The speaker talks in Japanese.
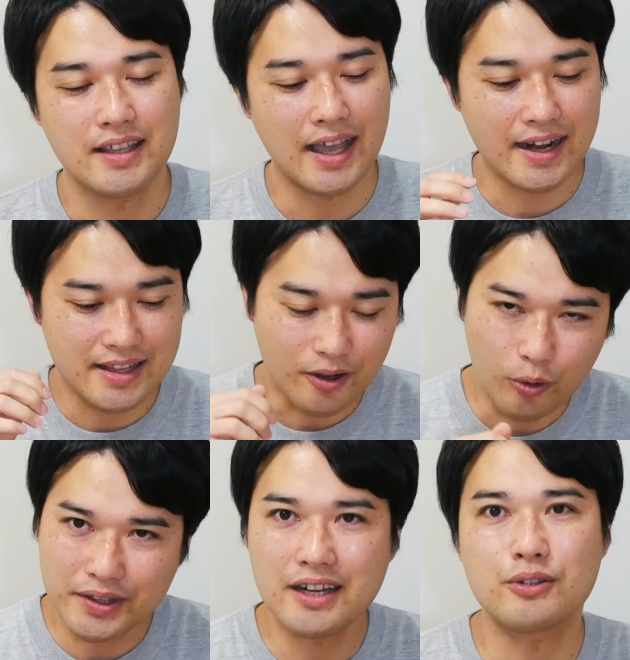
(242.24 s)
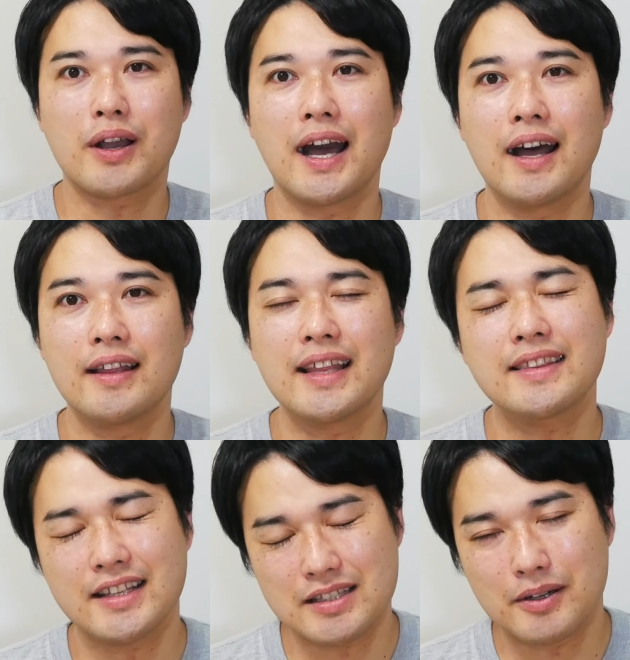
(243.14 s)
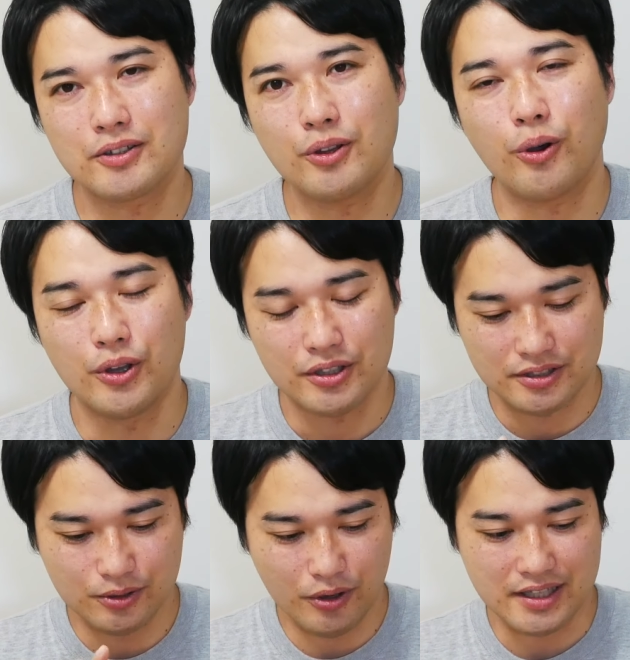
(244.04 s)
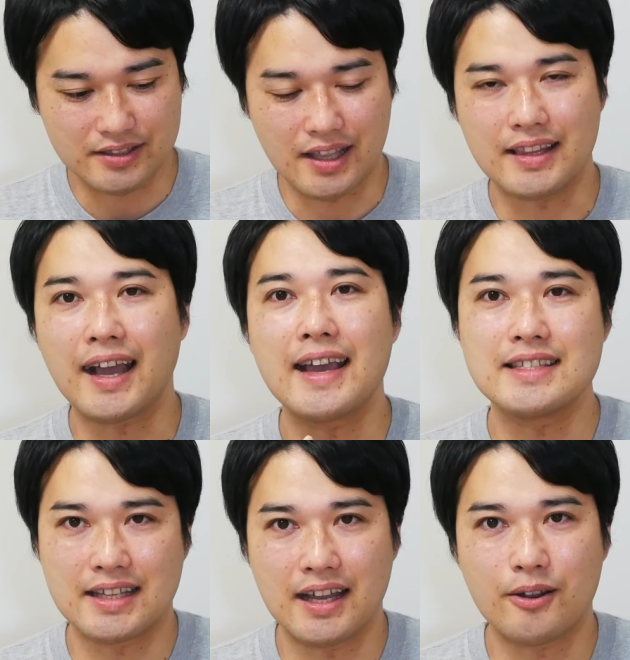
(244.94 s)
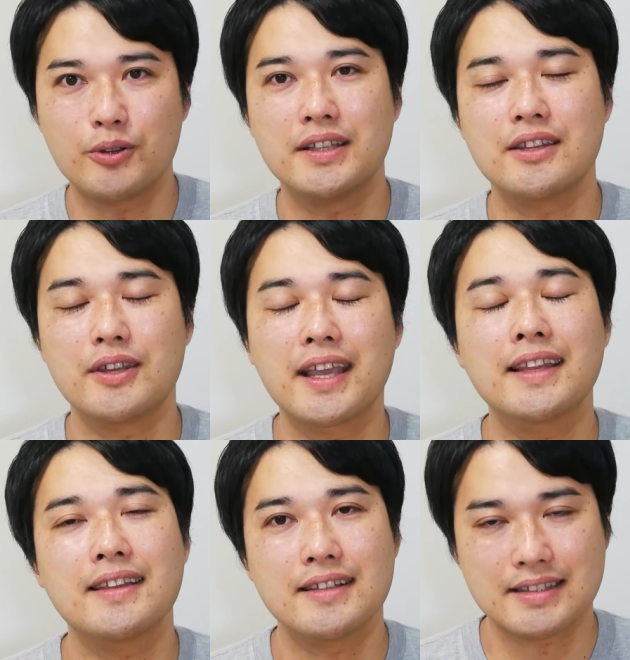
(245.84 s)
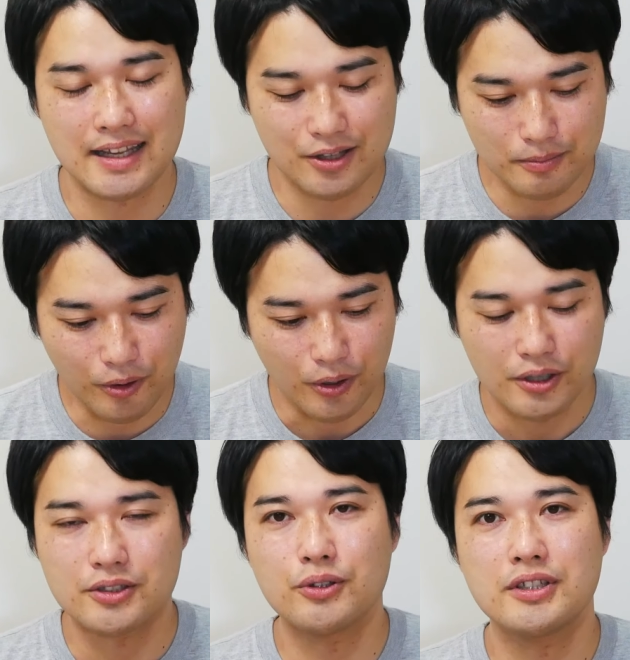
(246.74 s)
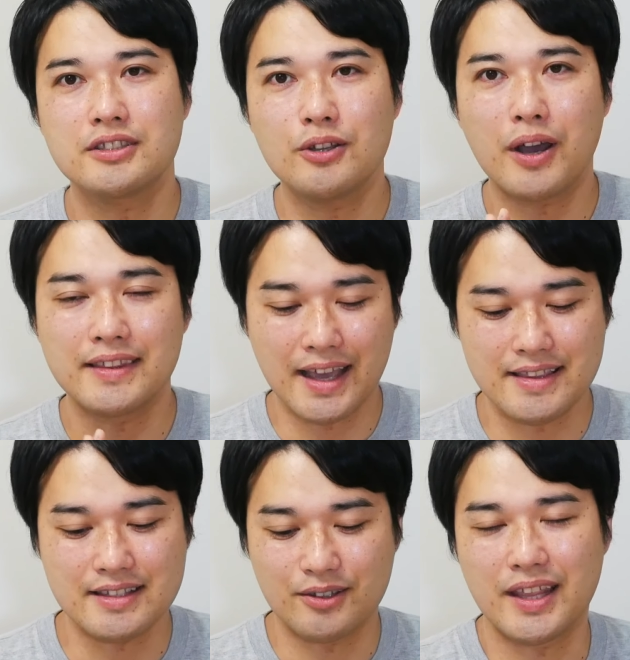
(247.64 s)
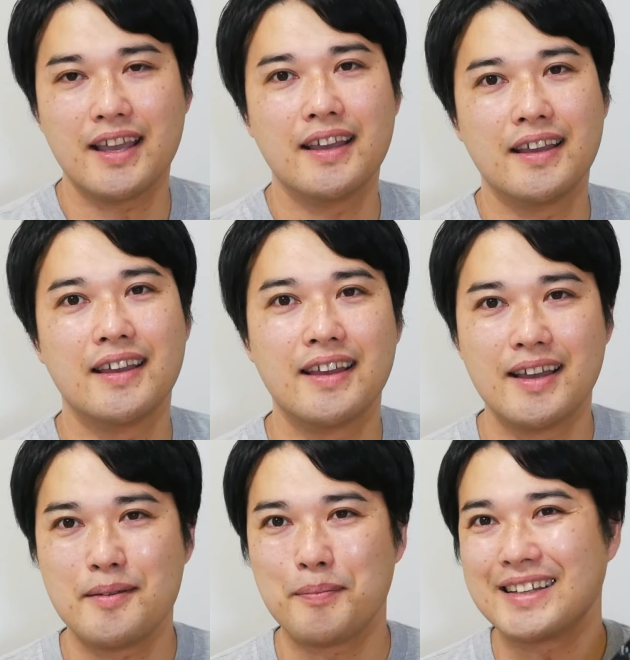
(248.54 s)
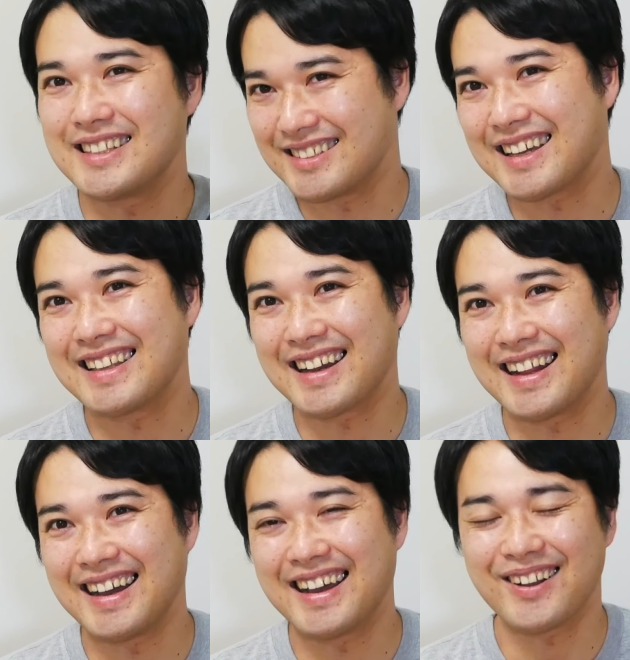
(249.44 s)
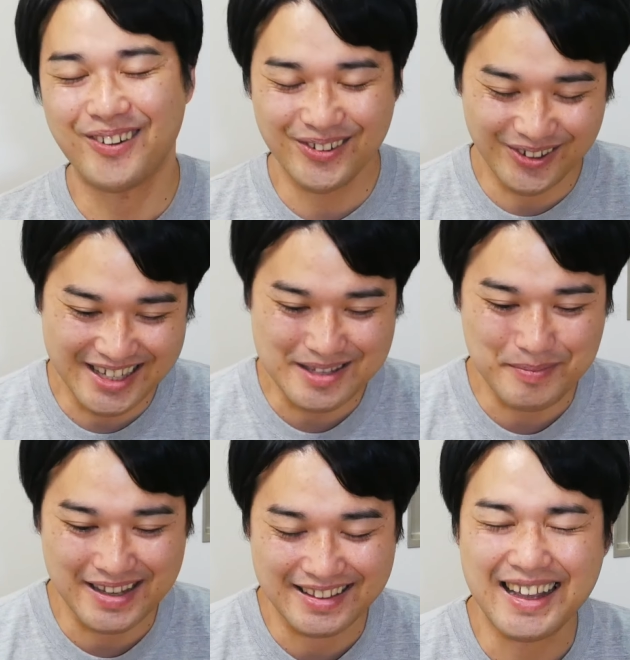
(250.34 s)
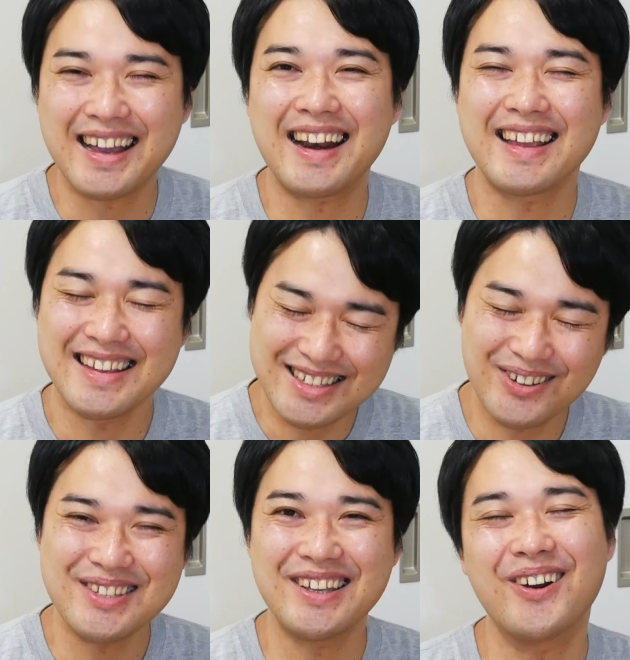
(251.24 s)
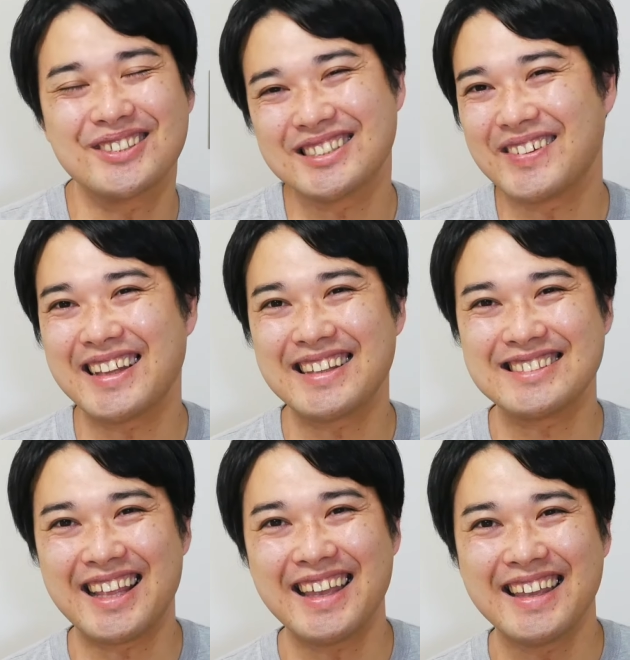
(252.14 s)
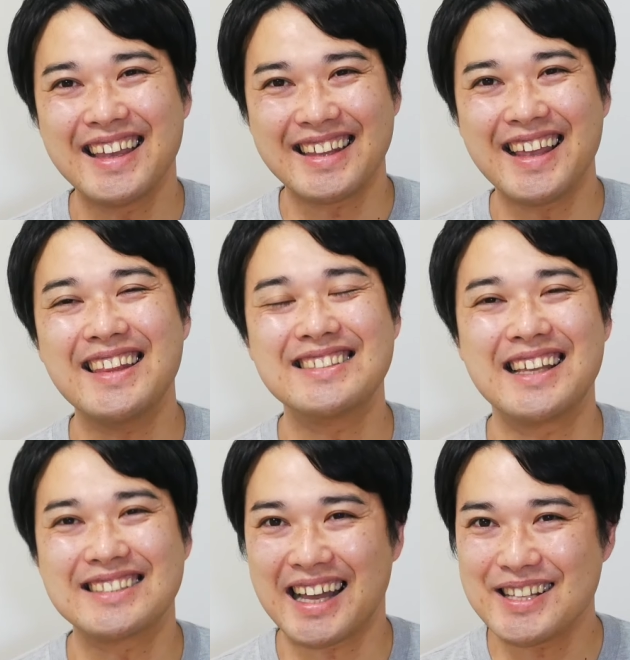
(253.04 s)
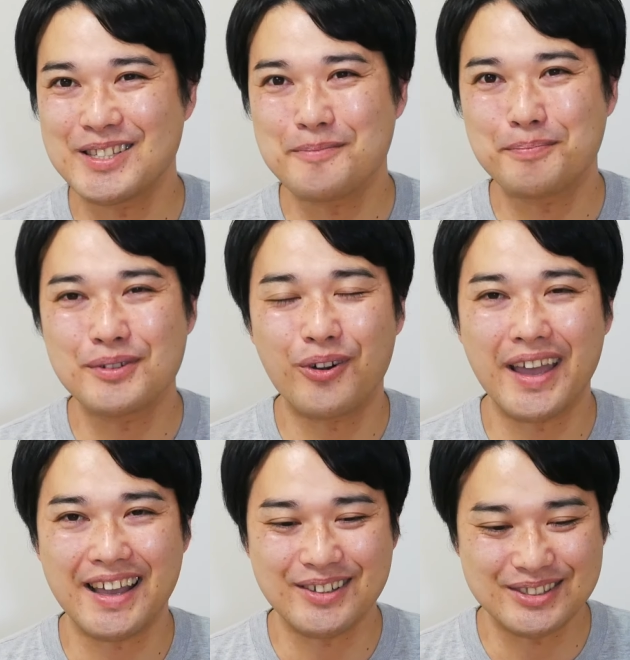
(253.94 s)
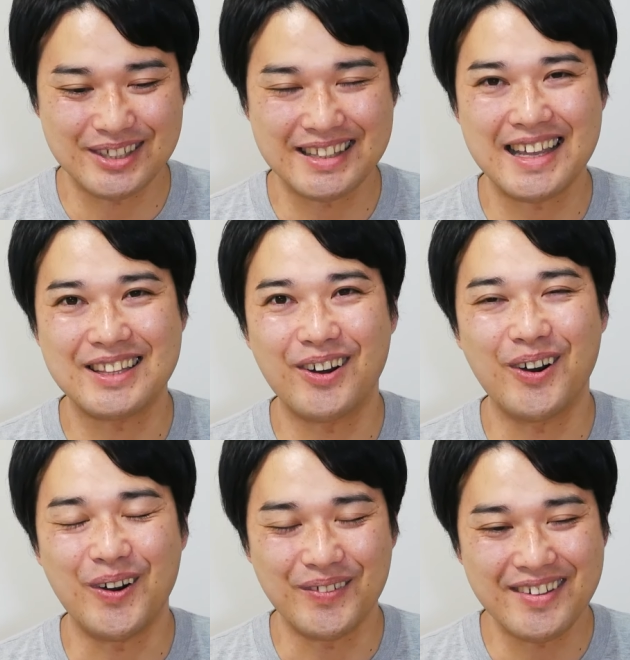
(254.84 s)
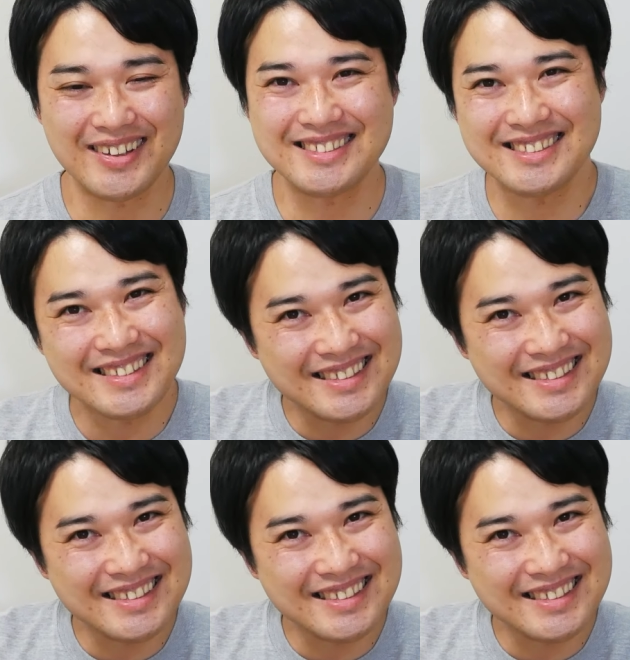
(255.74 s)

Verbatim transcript: やはりね、こねるとかなってしまうと、すごいですね、長い時間こねないといけないんですけれども、その必要がないんですよね。混ぜるだけだから。このレシピ、だから非常におすすめなんですね。ではですね、30分後へ移りたいと思います。